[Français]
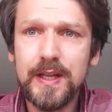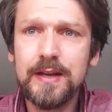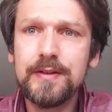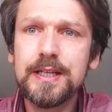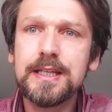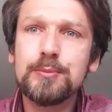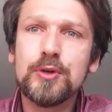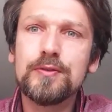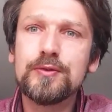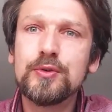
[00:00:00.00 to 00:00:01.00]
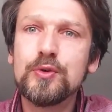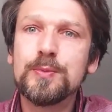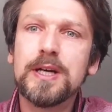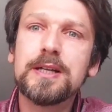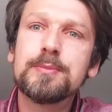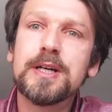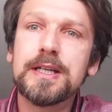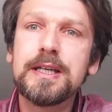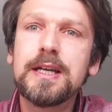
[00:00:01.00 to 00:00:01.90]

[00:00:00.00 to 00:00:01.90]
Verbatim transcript: avec des profs de l'Opéra de Paris